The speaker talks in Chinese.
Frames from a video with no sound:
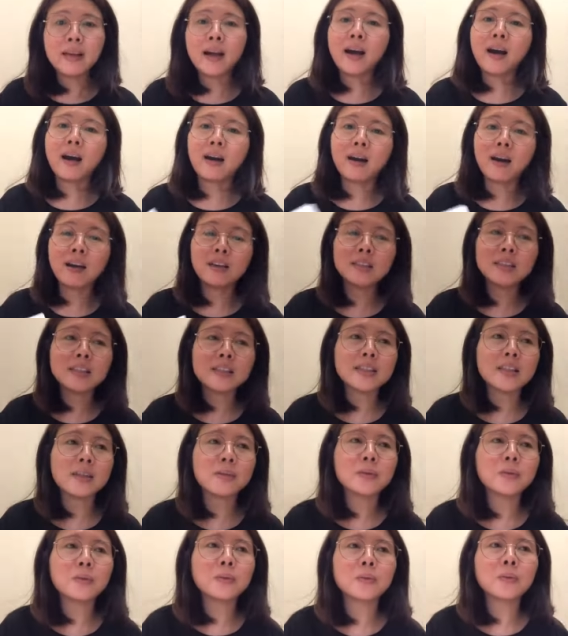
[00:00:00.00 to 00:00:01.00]
那好好的
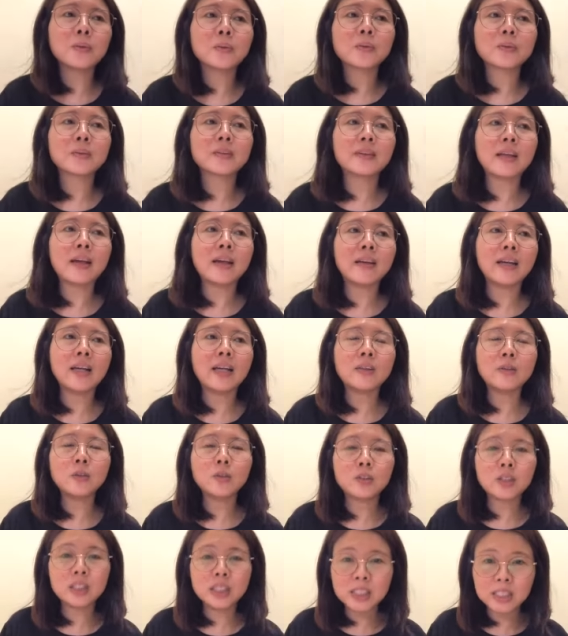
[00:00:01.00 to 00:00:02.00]
照顾，当
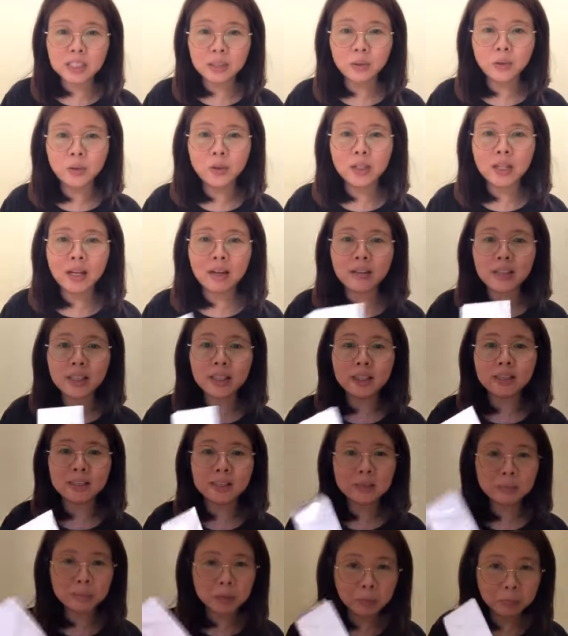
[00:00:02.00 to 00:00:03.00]
然，既然遇到一
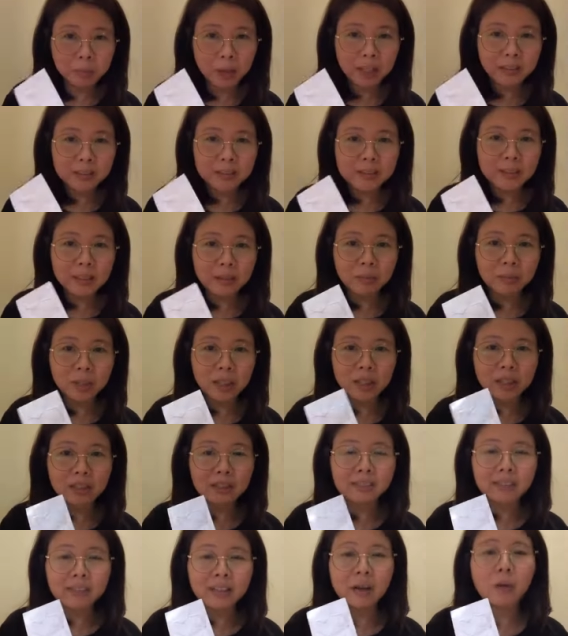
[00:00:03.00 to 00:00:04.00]
个这么棒的产
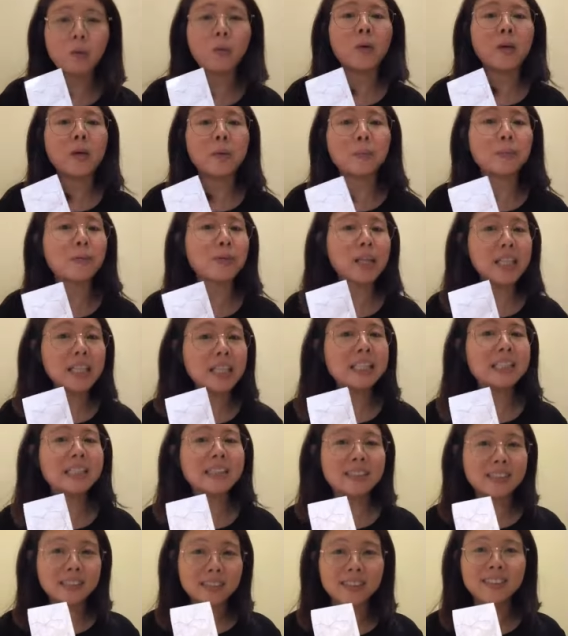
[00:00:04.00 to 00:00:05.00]
品，那我也不吝
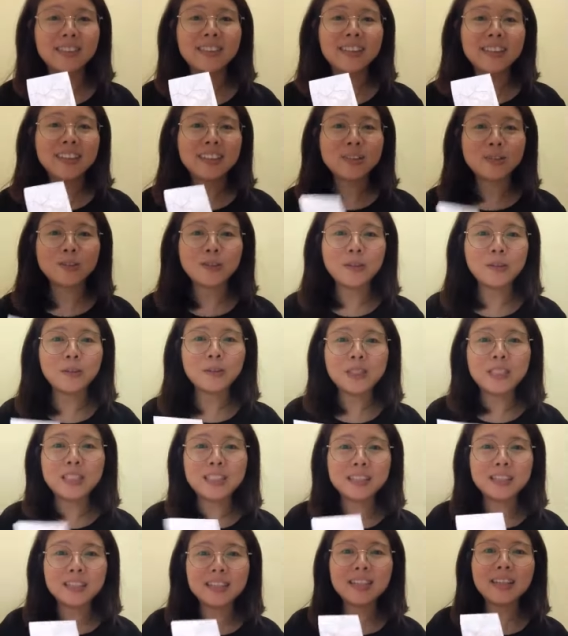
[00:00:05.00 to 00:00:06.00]
啬，所以我
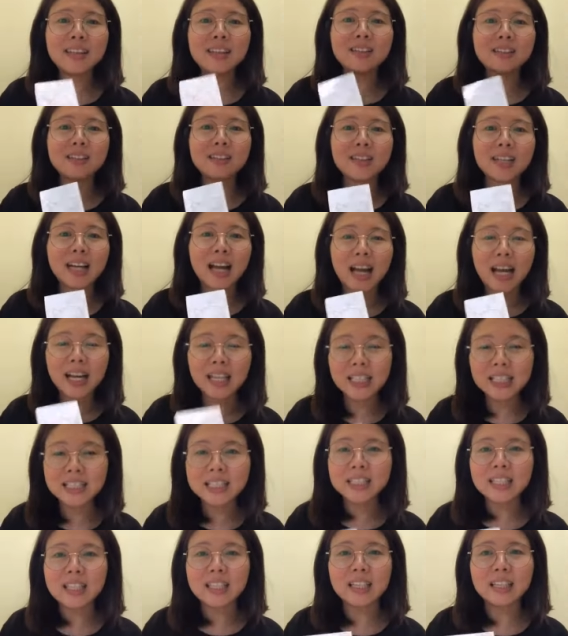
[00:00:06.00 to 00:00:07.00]
今天开
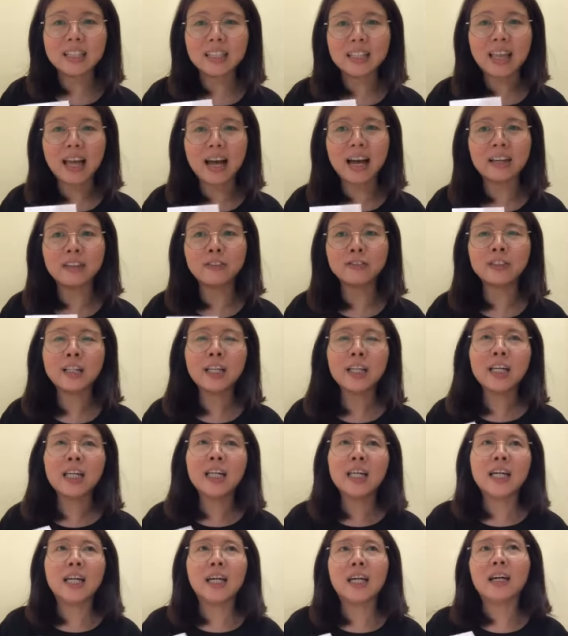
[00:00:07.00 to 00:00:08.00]
了这一个来，
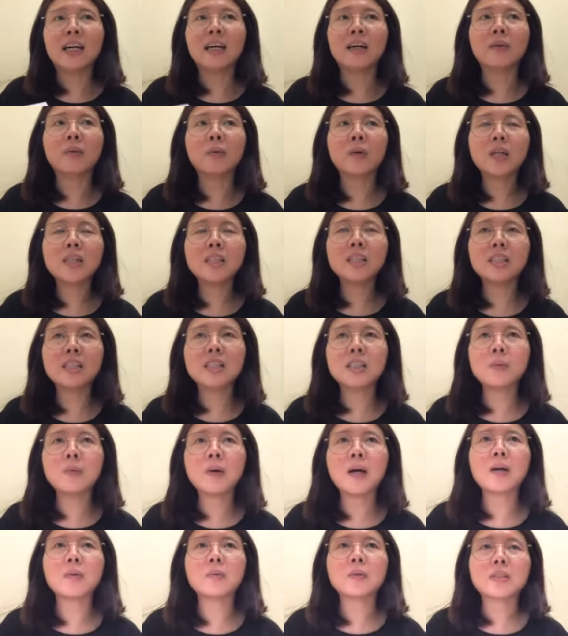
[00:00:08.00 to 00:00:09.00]
呃，我很
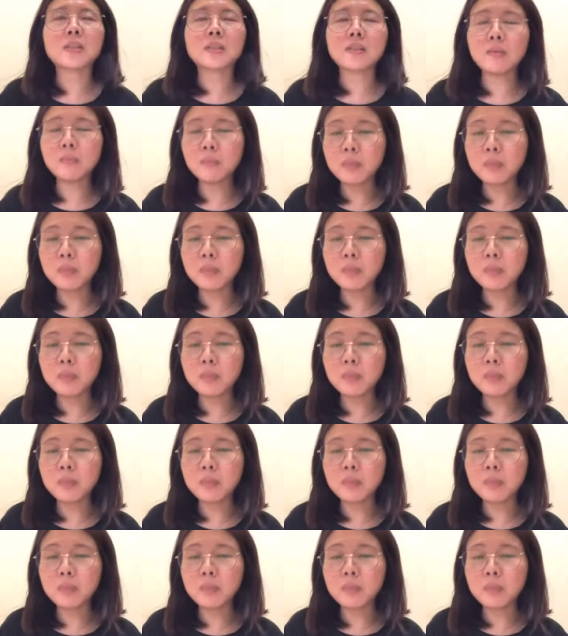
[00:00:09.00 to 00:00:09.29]
希望我